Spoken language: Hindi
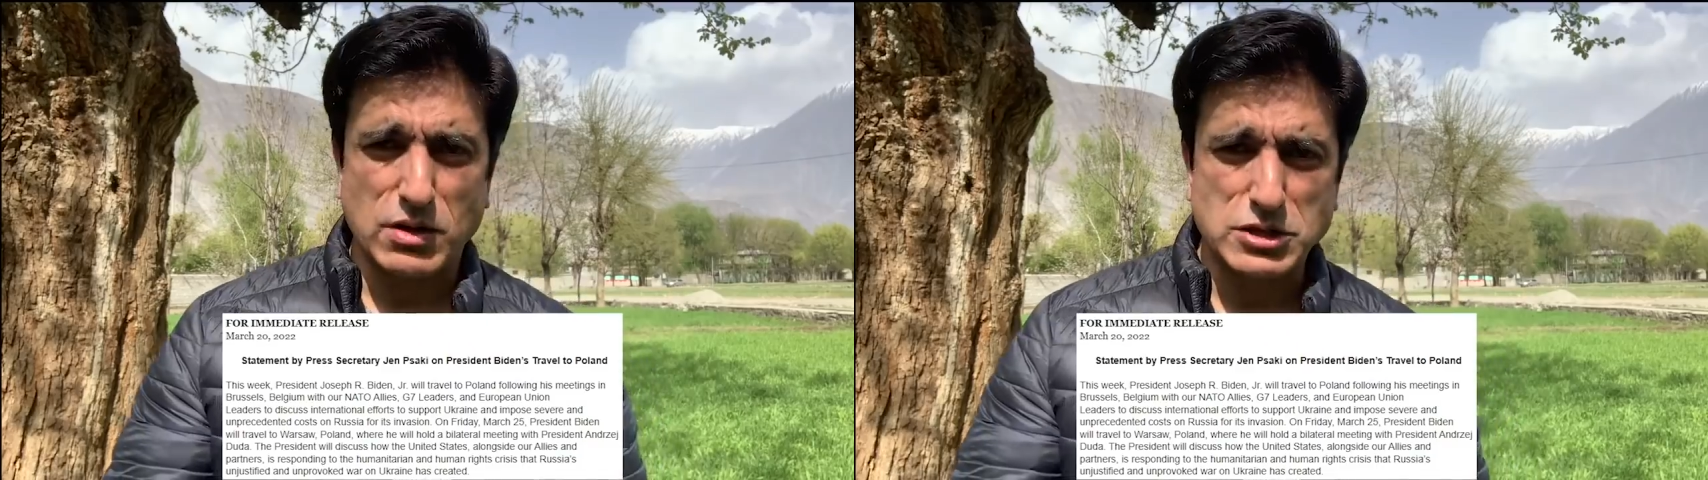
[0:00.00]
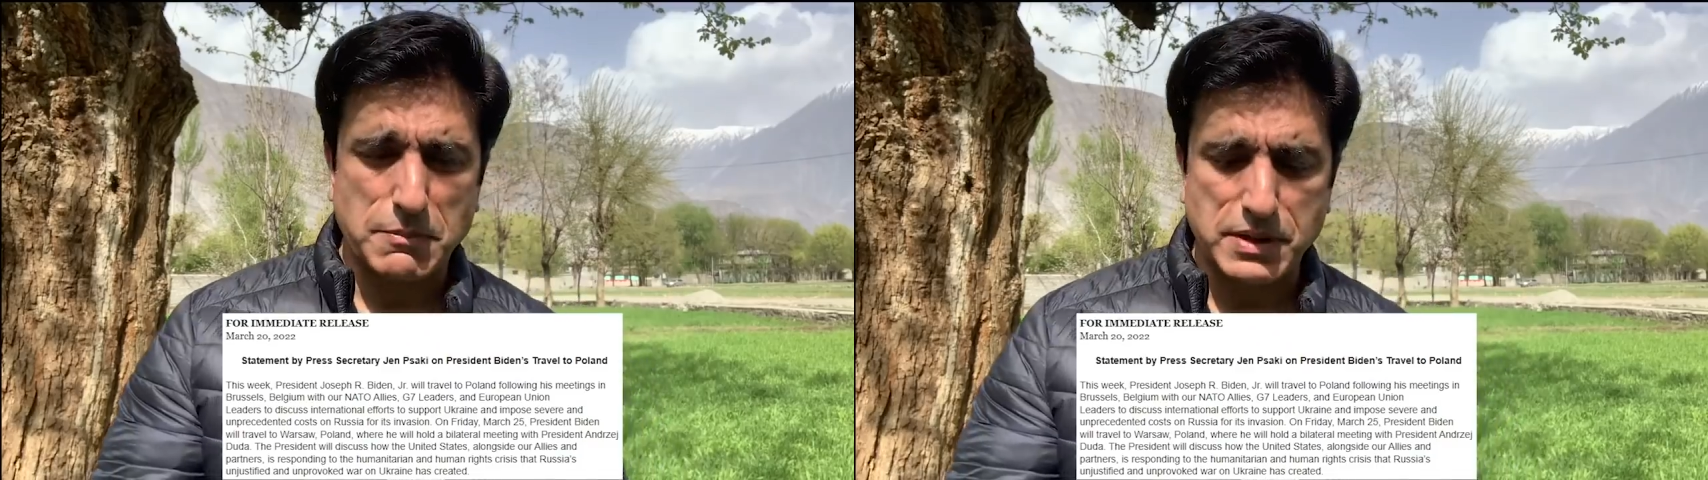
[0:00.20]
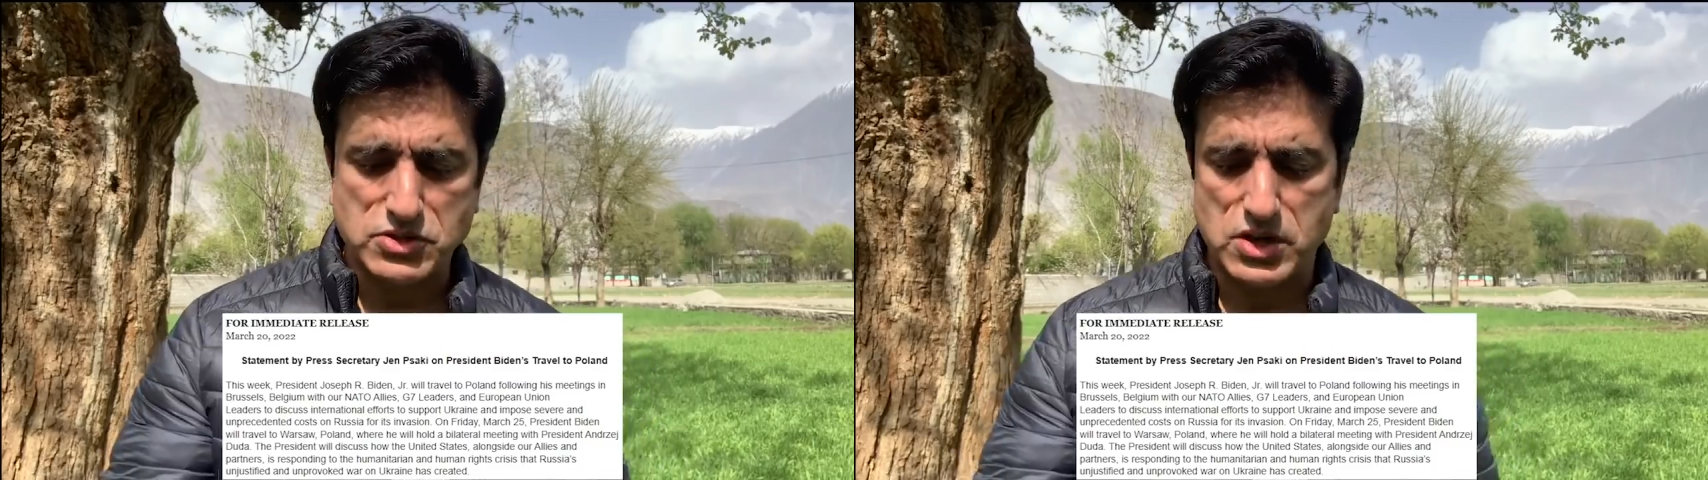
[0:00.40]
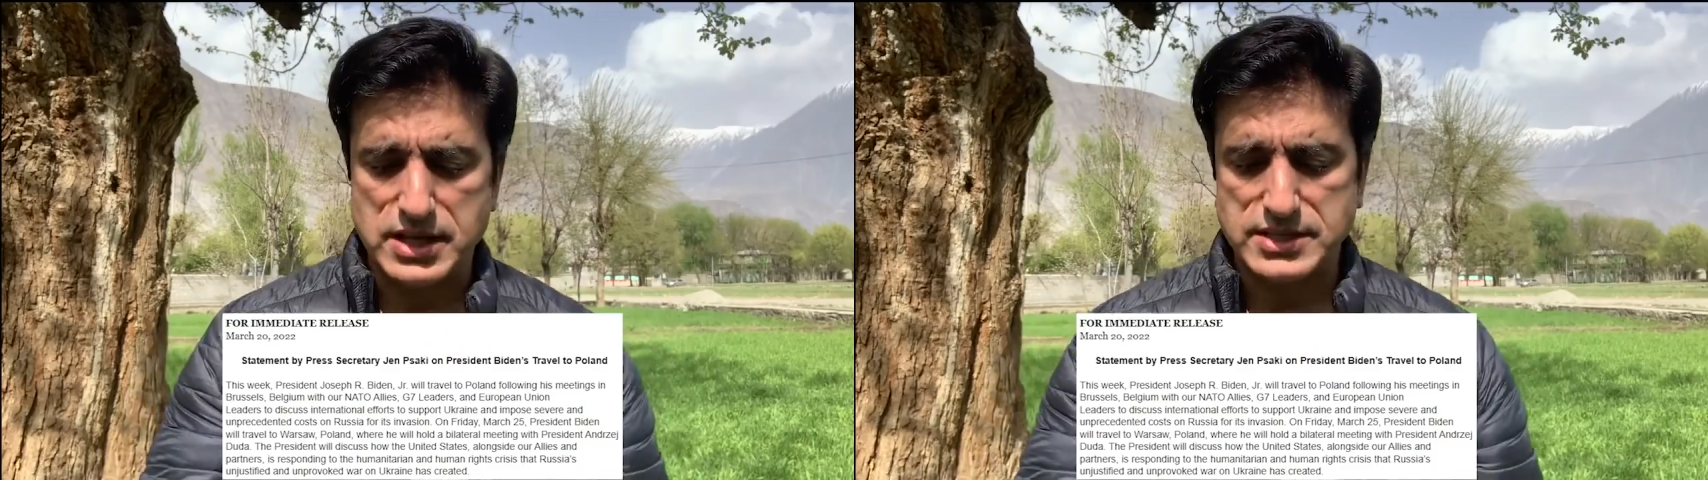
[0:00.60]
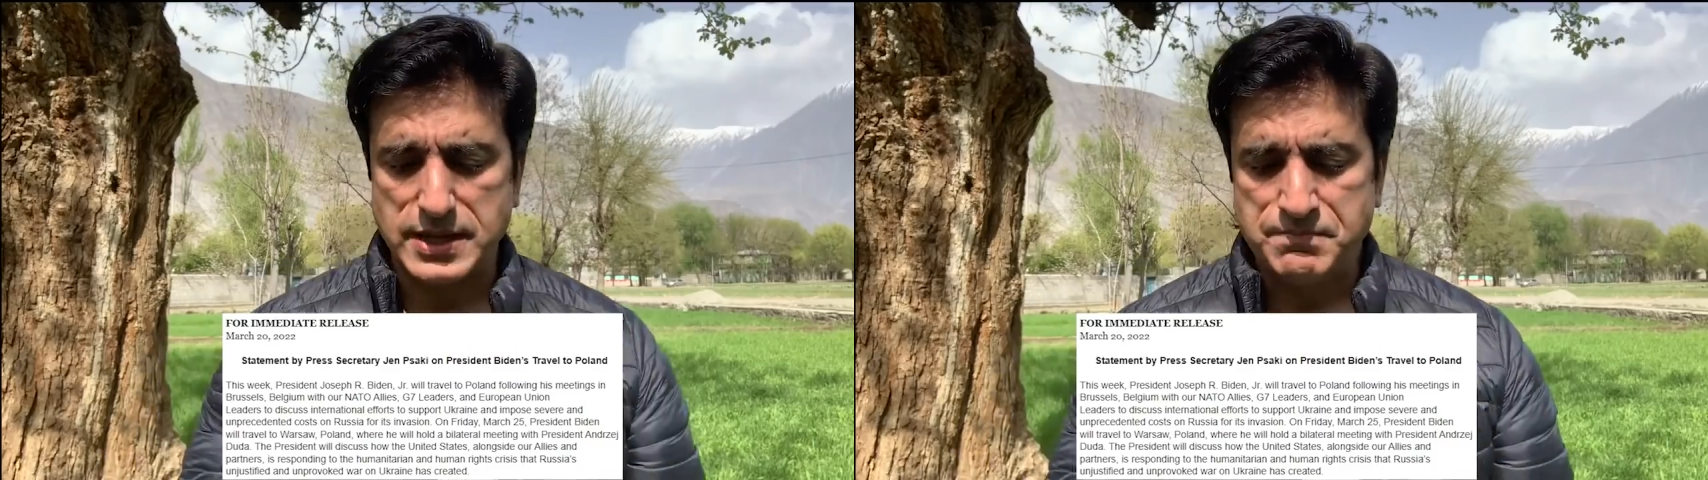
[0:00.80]
हाउस की प्रेस
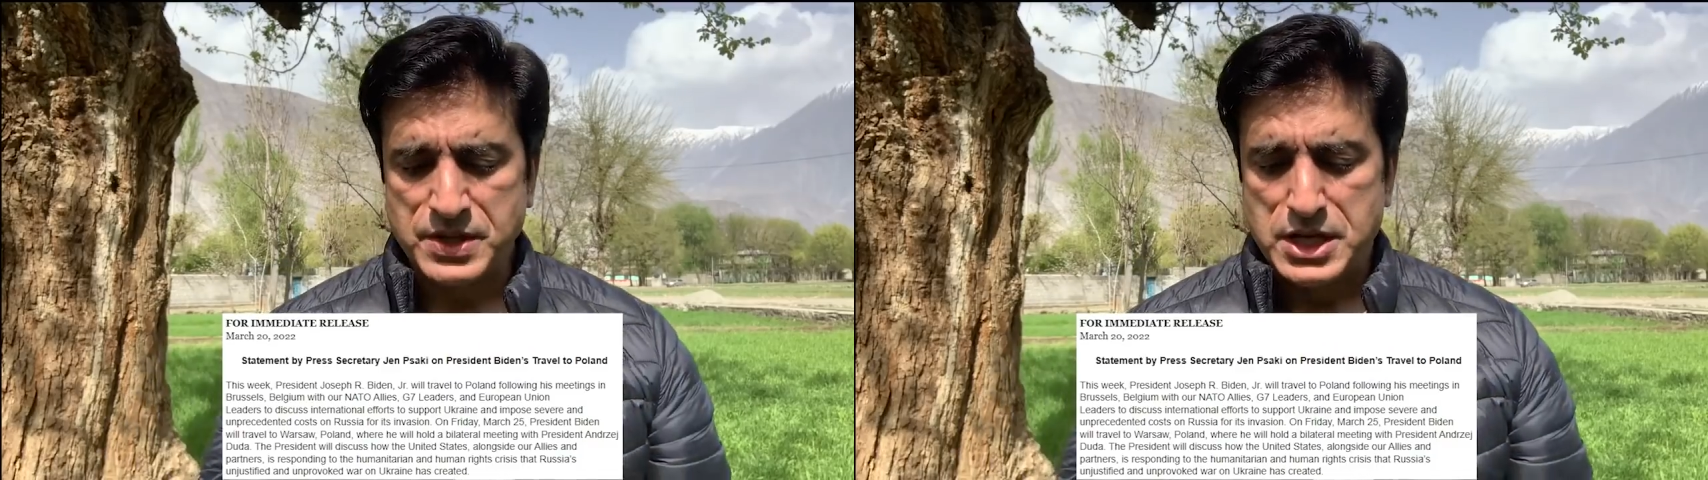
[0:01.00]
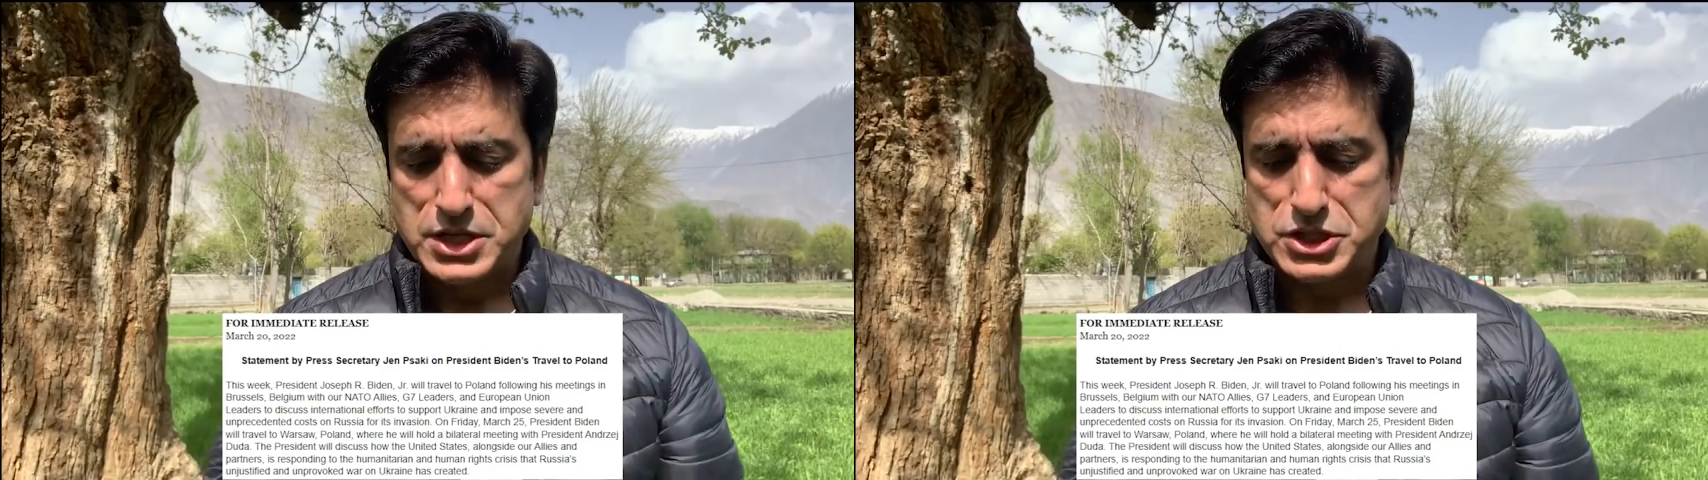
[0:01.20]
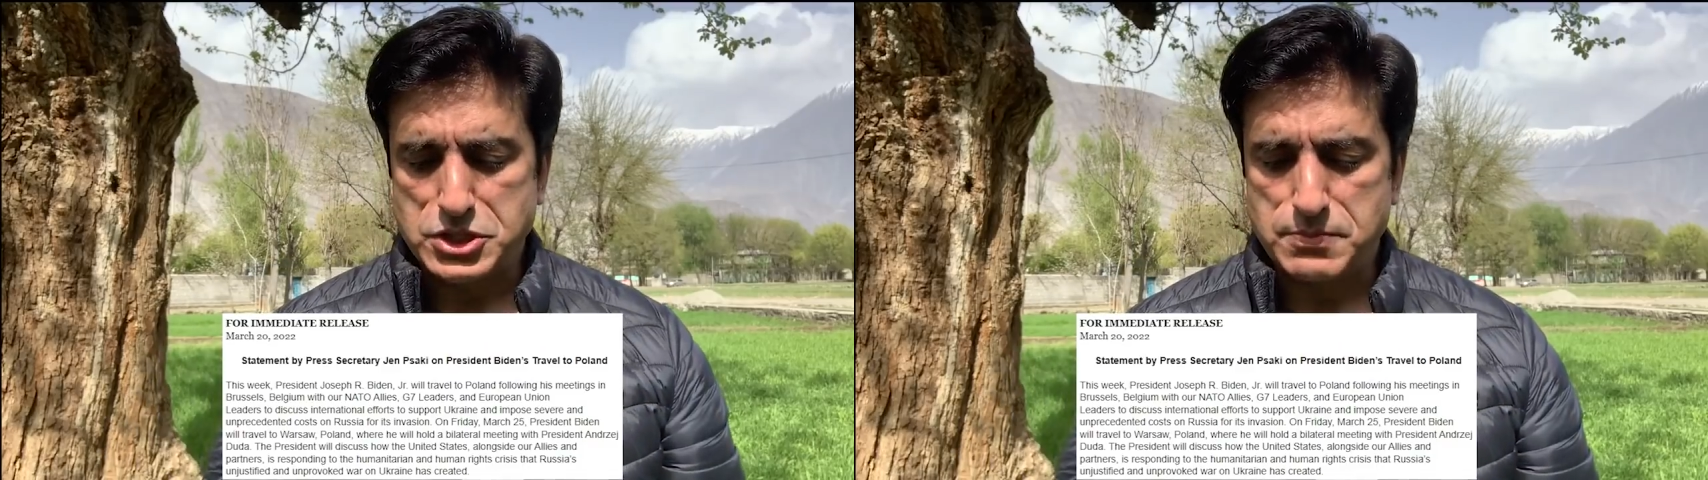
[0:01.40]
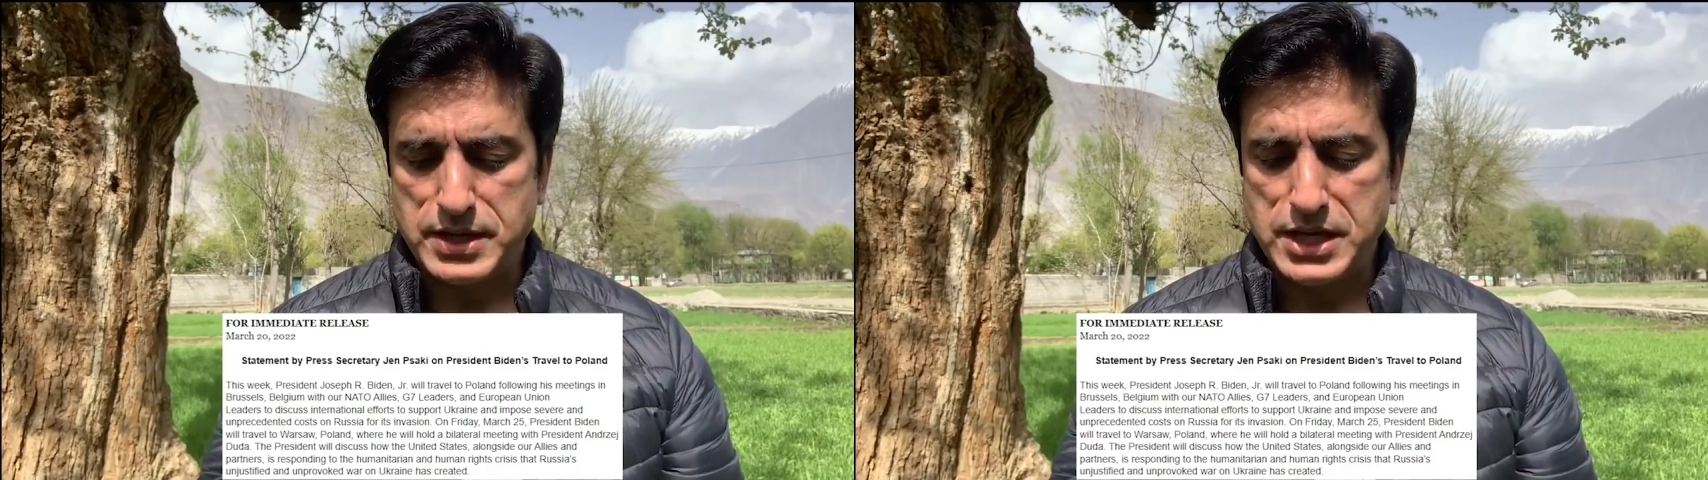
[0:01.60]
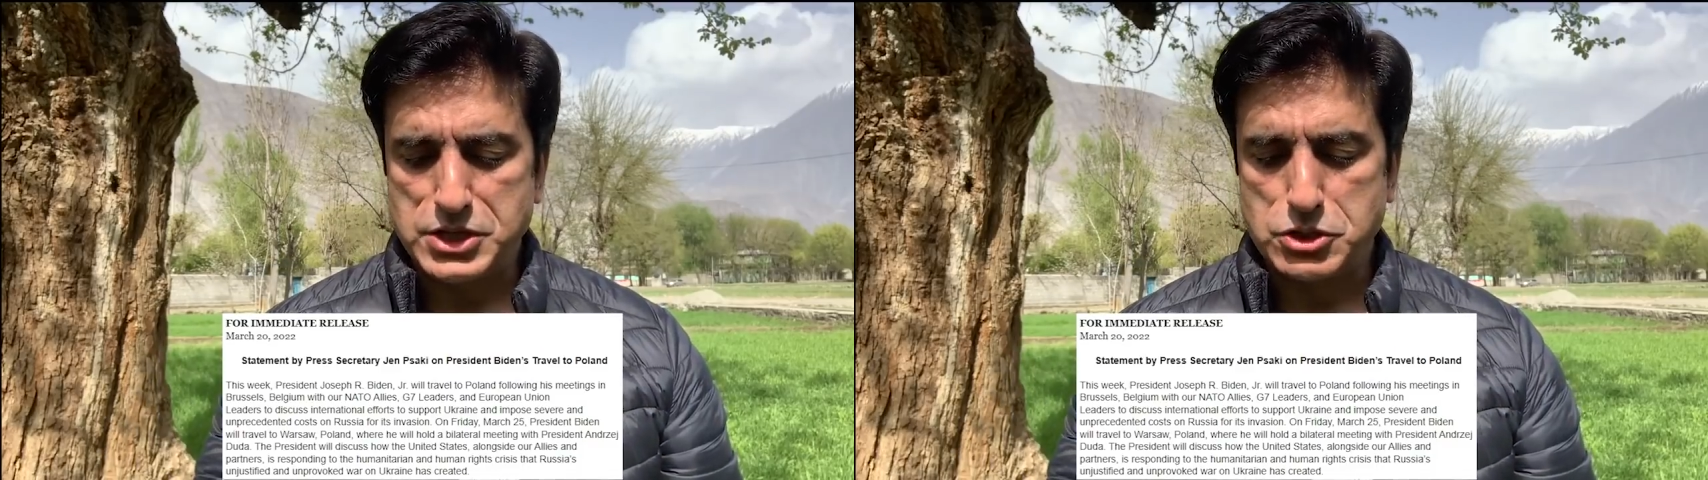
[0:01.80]
रिलीज़ है
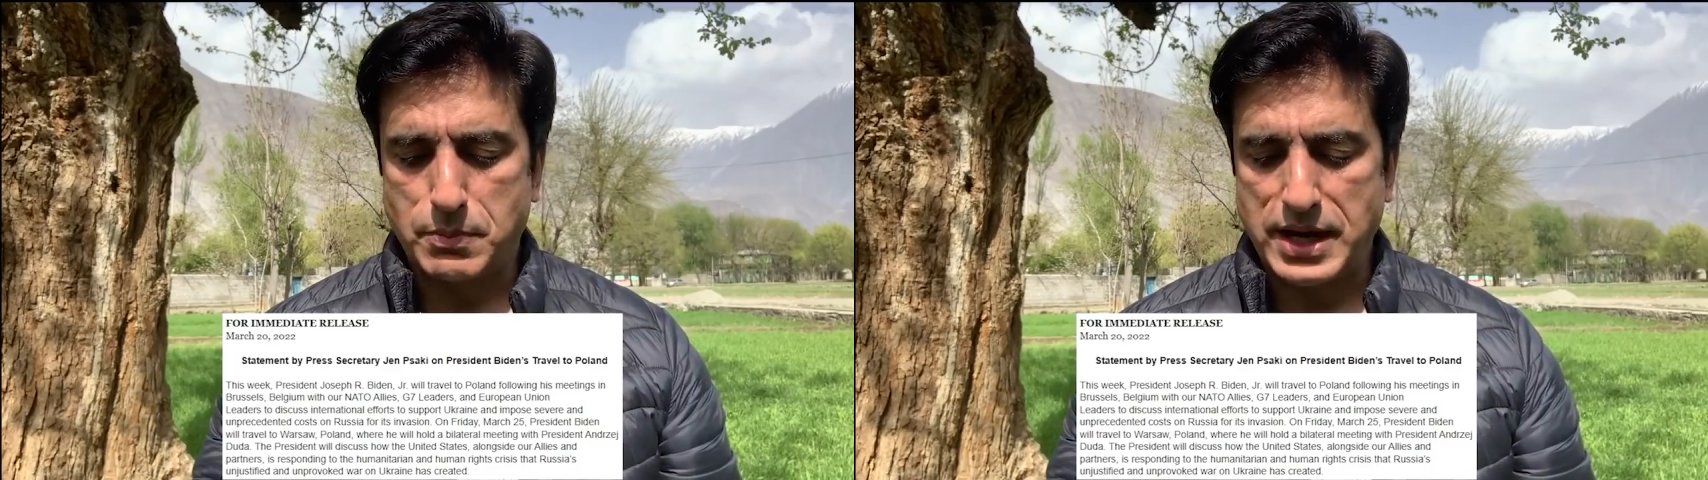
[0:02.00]
जिसमें जो